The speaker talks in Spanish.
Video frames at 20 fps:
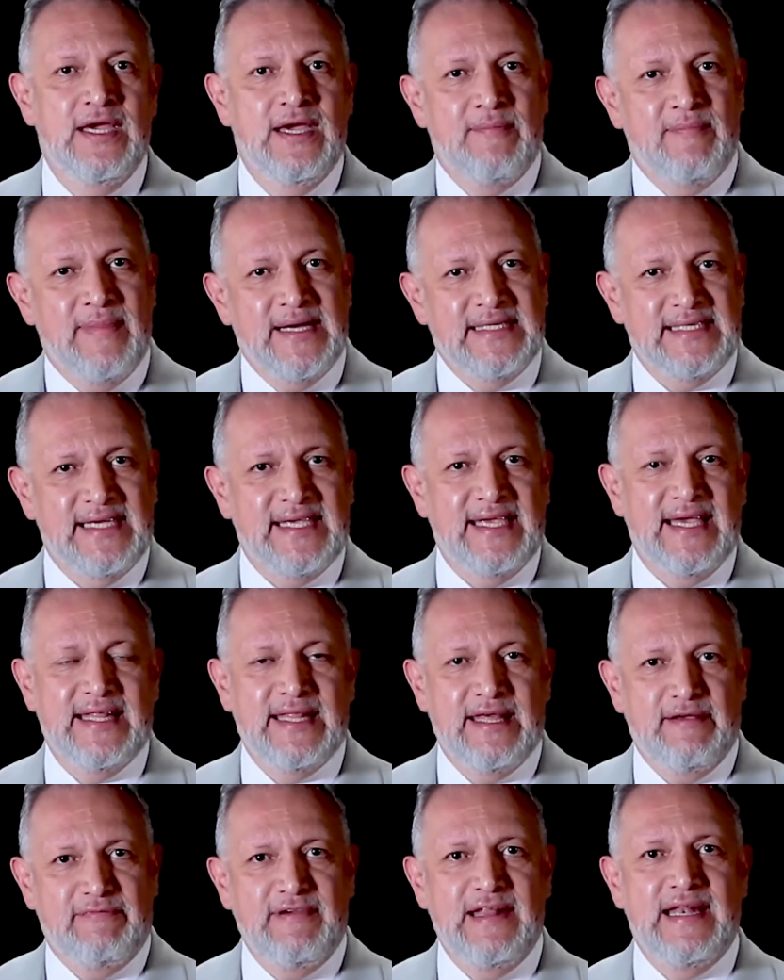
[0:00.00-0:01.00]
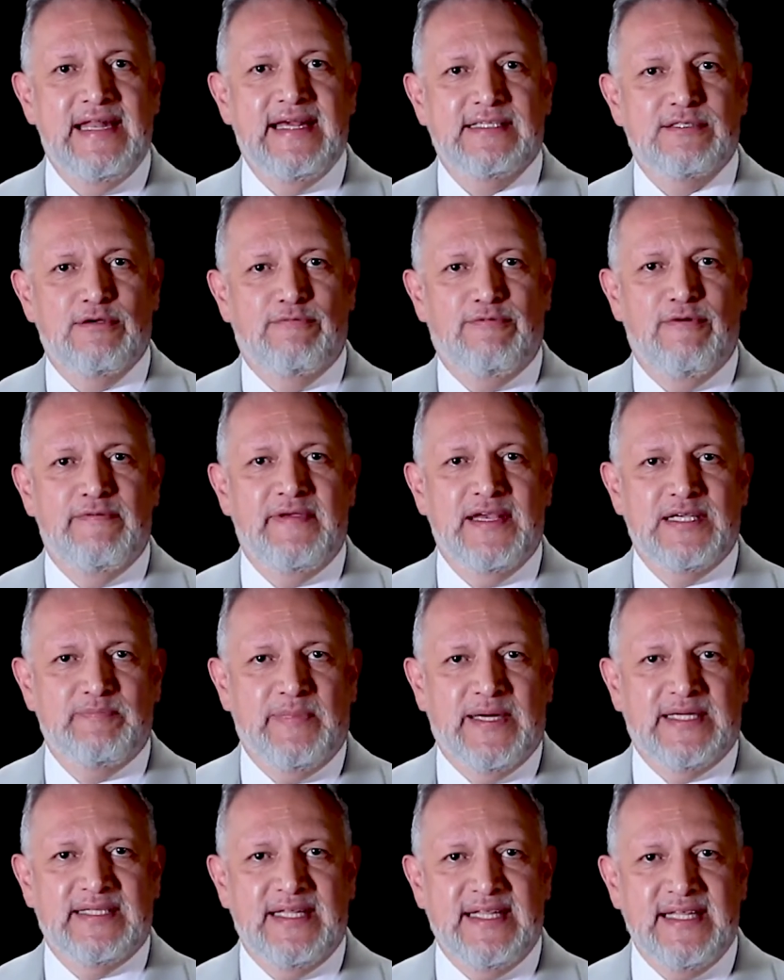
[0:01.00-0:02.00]
Más allá de filias o fobias
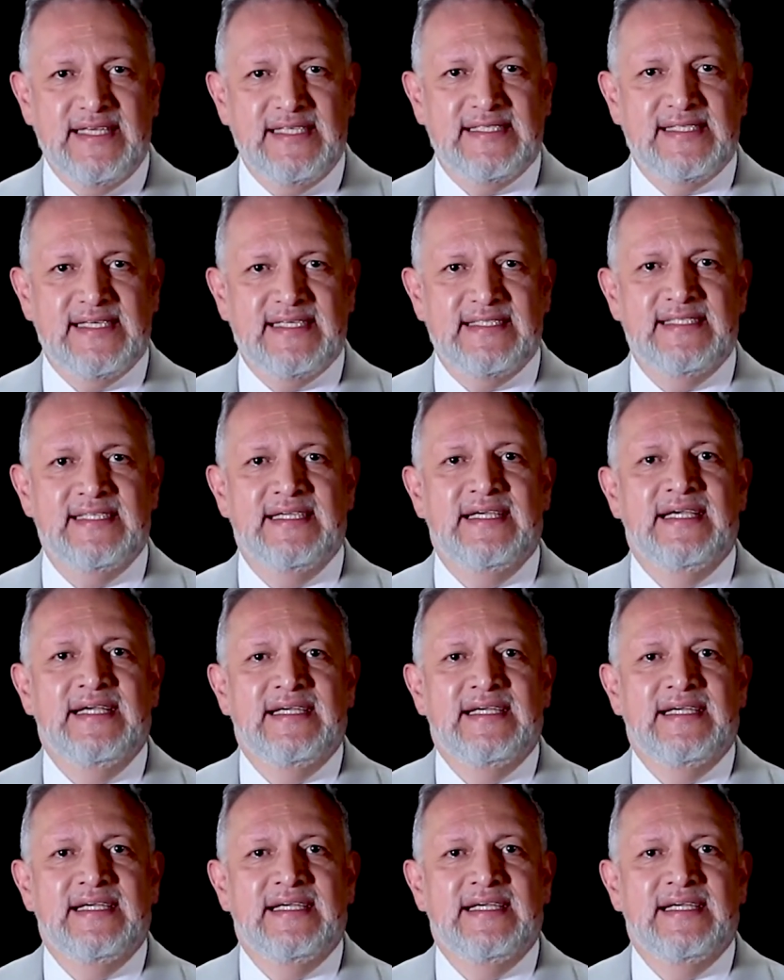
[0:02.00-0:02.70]
partidistas,